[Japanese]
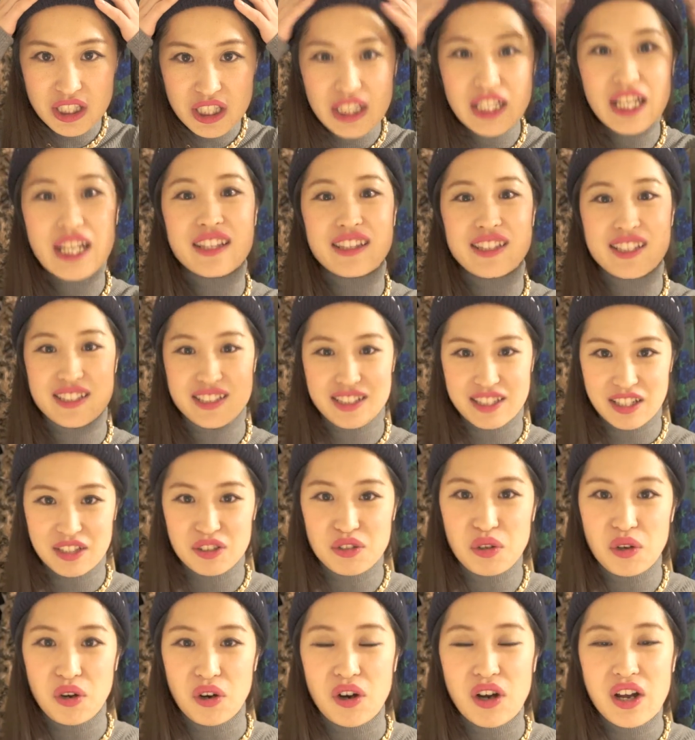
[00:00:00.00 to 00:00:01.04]
きなんですけ
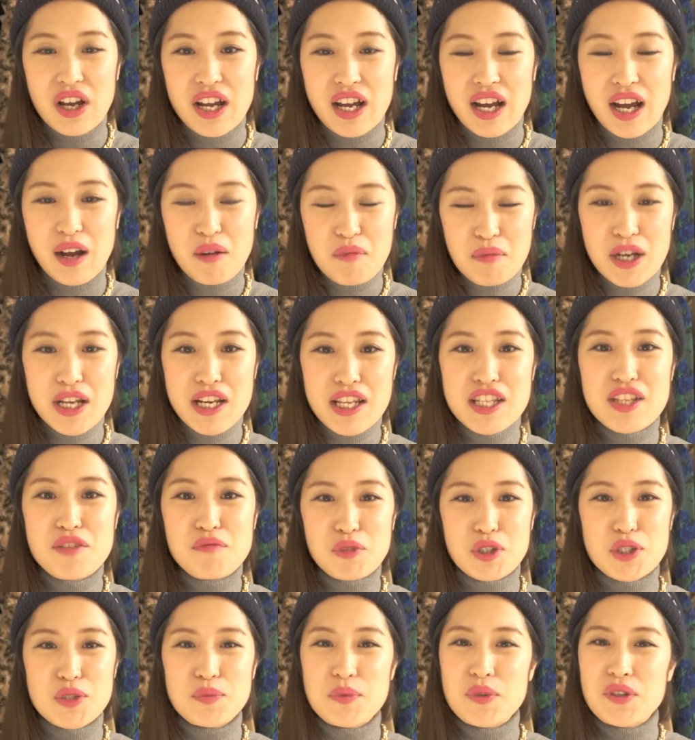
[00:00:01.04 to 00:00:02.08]
ど、あまりに
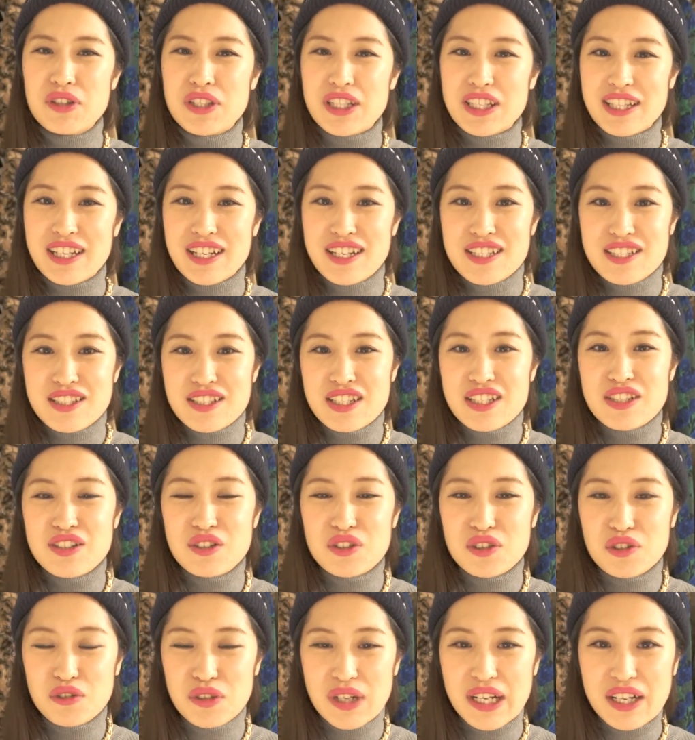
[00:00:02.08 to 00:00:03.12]
もスポーティーになりすぎる
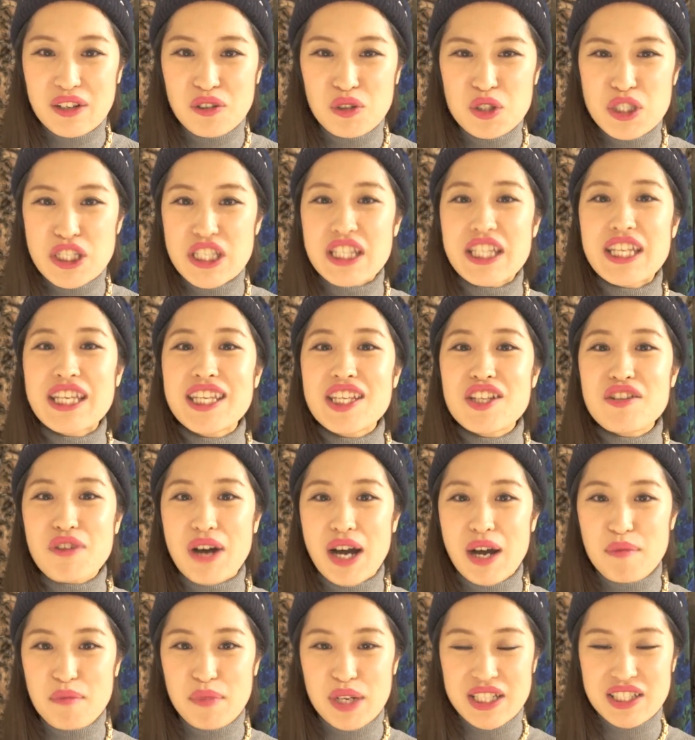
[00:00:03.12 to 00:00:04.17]
のは個人的に
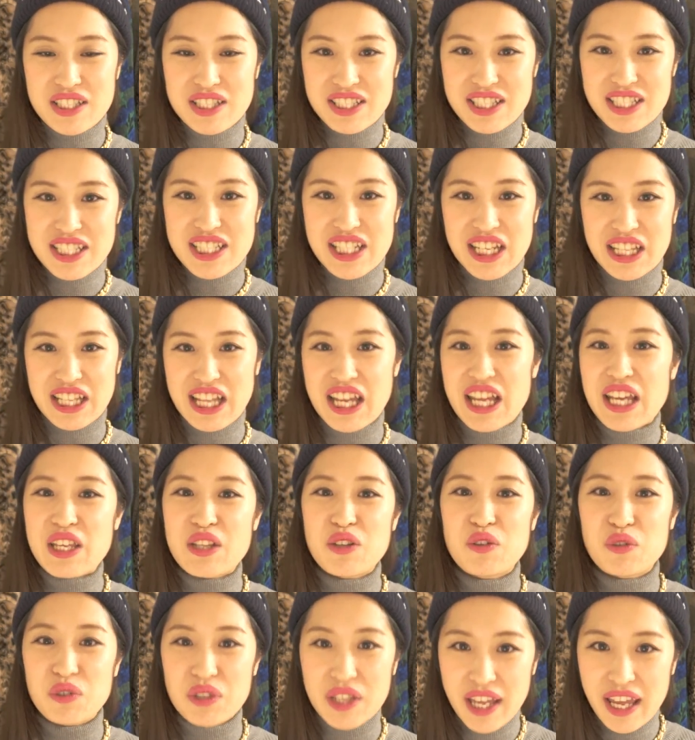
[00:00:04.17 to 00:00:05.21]
はあんまり好きじゃない
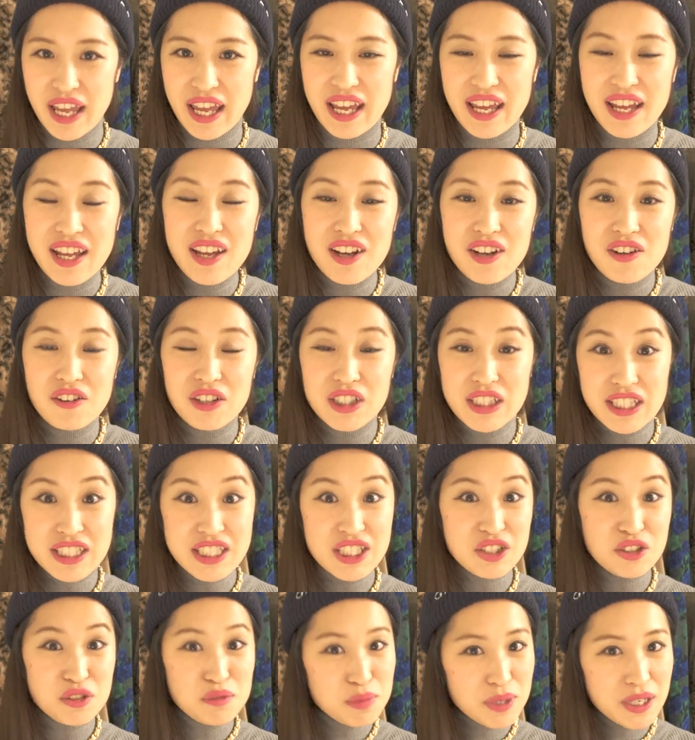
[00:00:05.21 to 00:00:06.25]
ので、
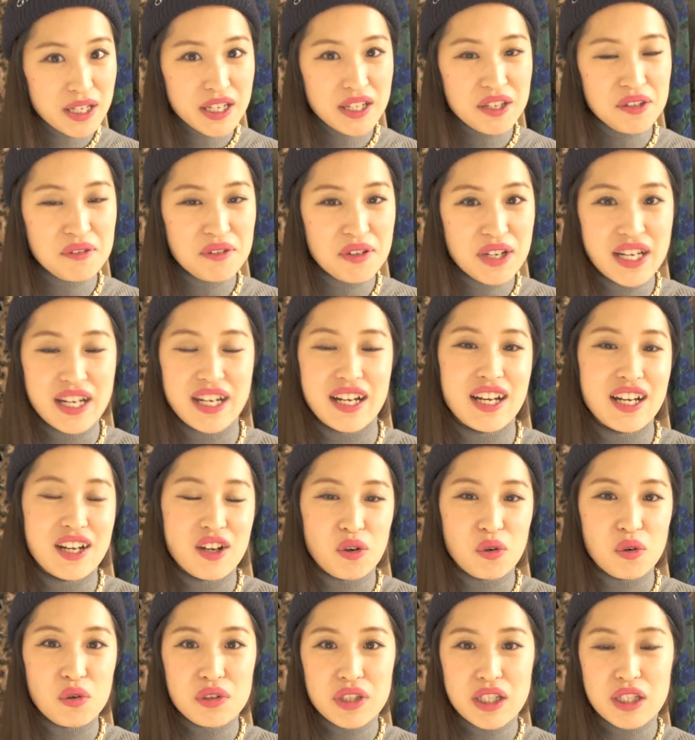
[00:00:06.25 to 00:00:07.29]
私の場合は
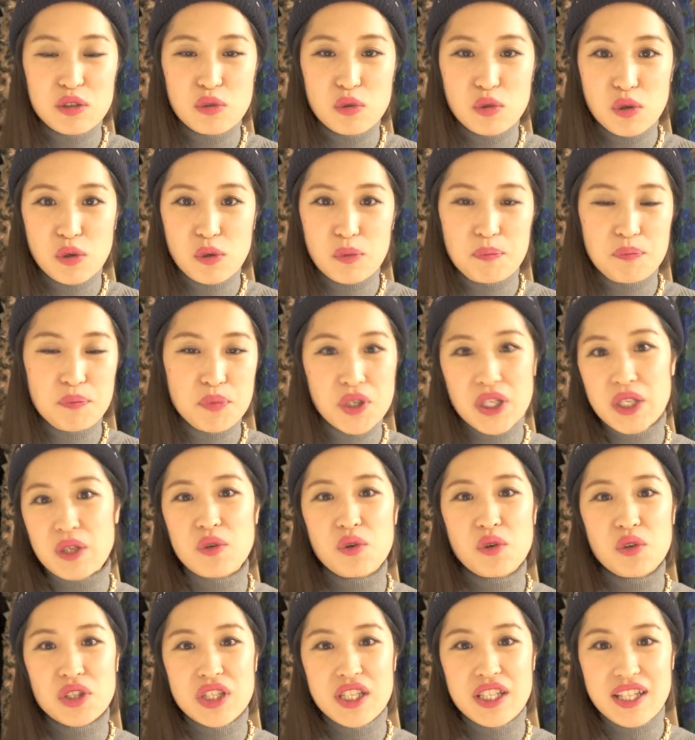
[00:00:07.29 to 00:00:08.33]
女の子っぽい
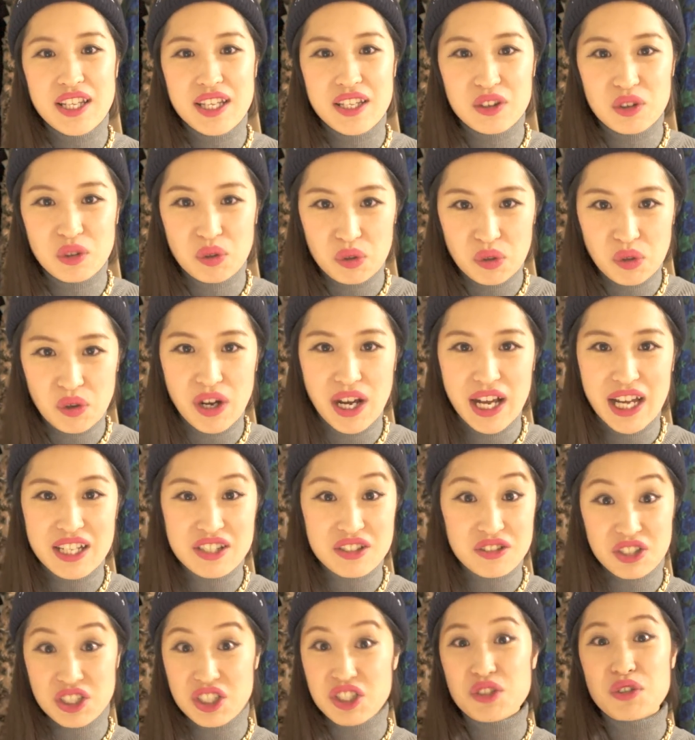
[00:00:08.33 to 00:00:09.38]
コーディネートの
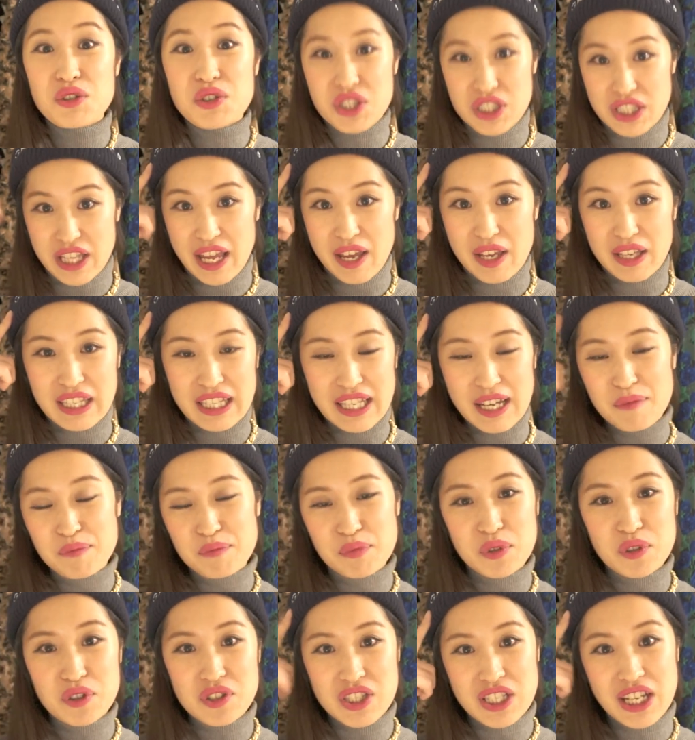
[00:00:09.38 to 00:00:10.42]
外しとして
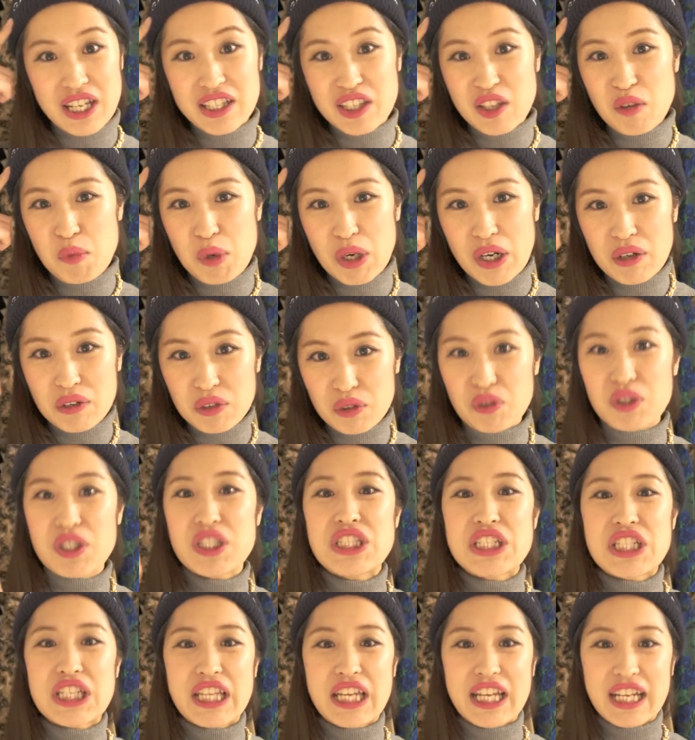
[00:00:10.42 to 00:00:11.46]
キャップを使ってもらうといい
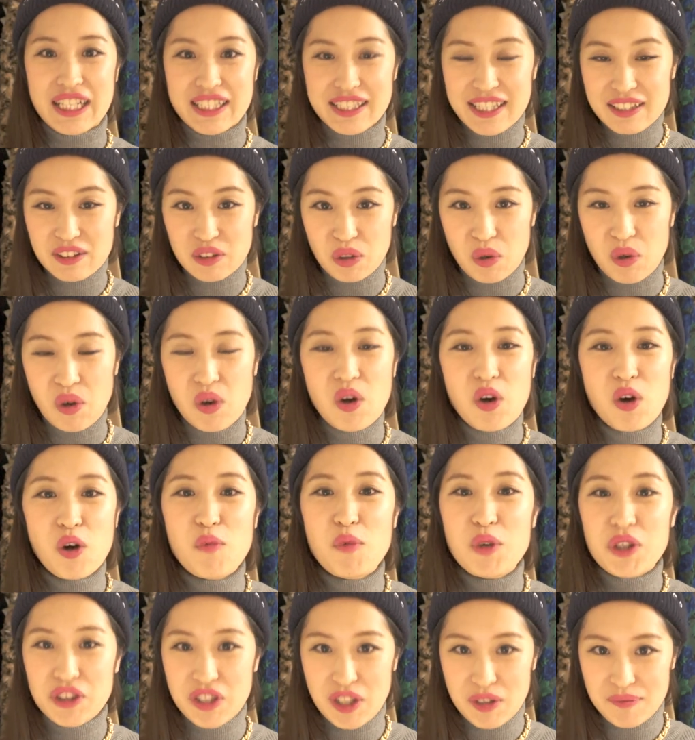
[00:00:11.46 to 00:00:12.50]
んじゃないかなと
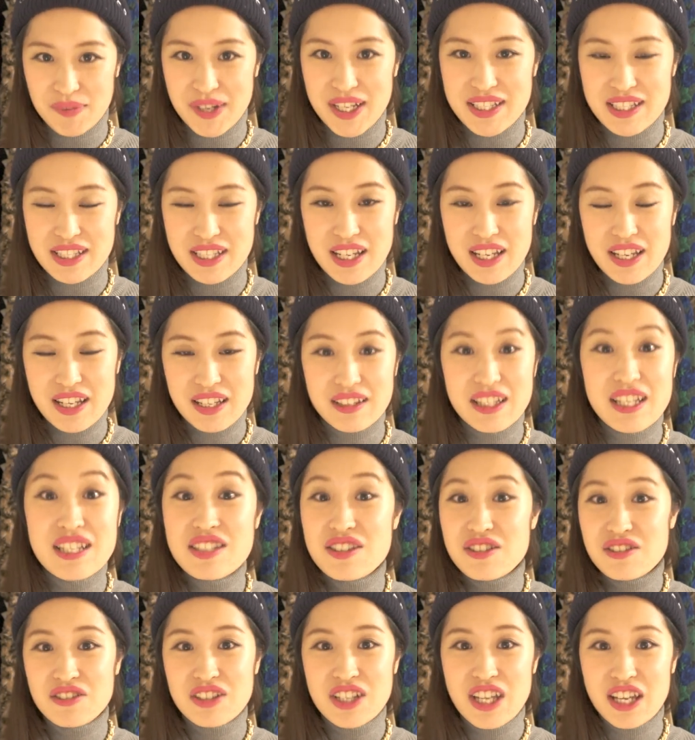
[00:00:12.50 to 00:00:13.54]
思っています。で
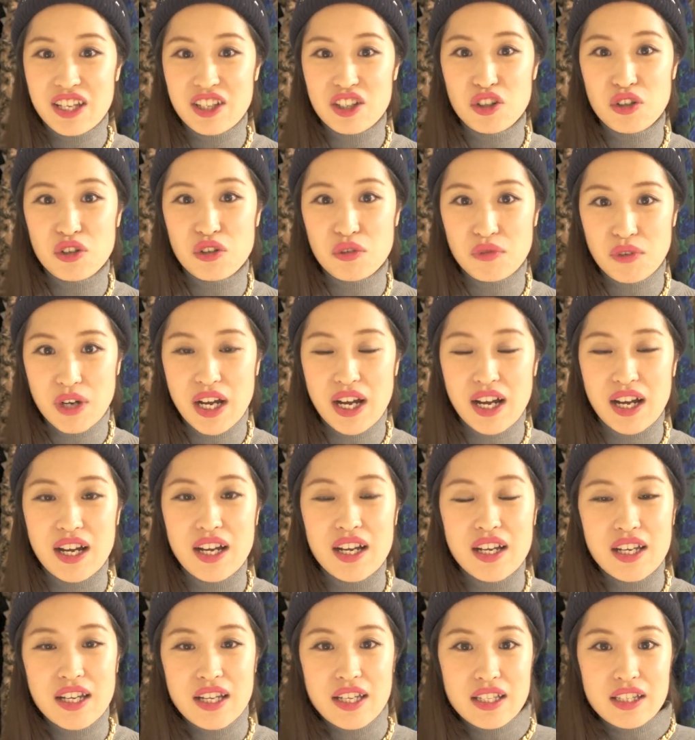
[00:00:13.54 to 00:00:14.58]
すので今日は
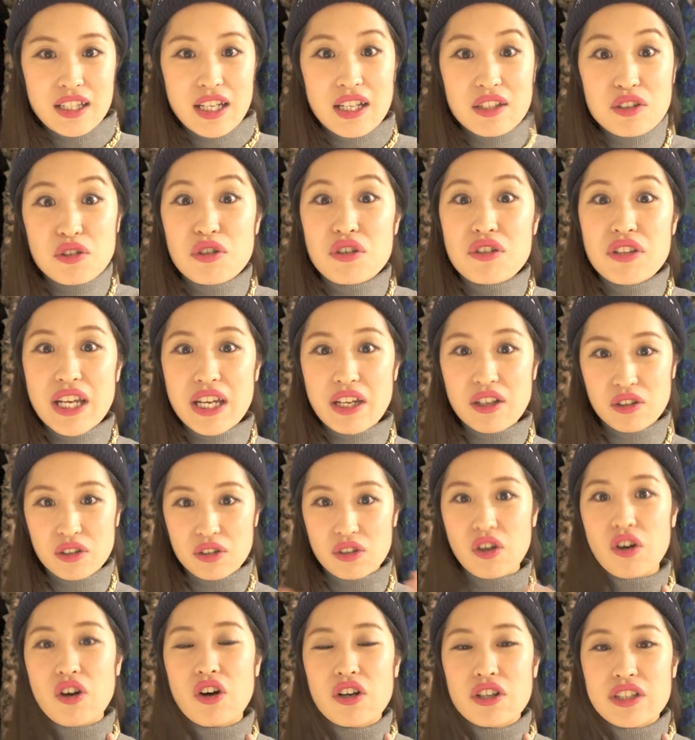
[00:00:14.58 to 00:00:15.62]
タートルネック
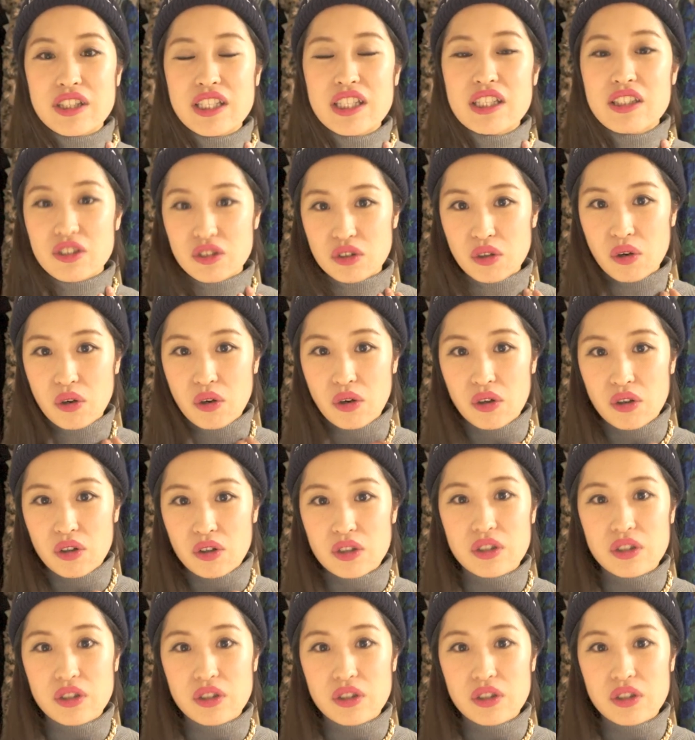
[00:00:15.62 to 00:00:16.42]
のニット